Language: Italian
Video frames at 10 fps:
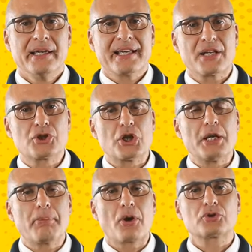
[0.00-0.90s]
che ci
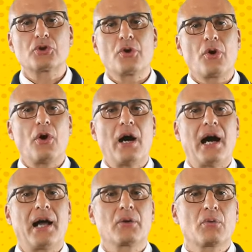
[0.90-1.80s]
riportano
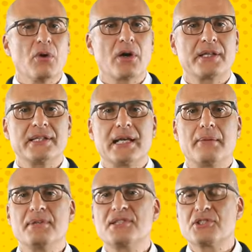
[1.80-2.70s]
al cuore della
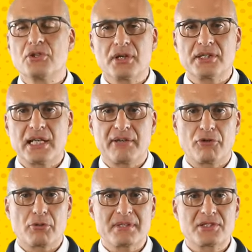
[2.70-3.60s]
missione della
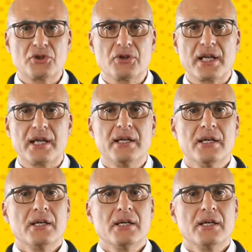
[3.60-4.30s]
formazione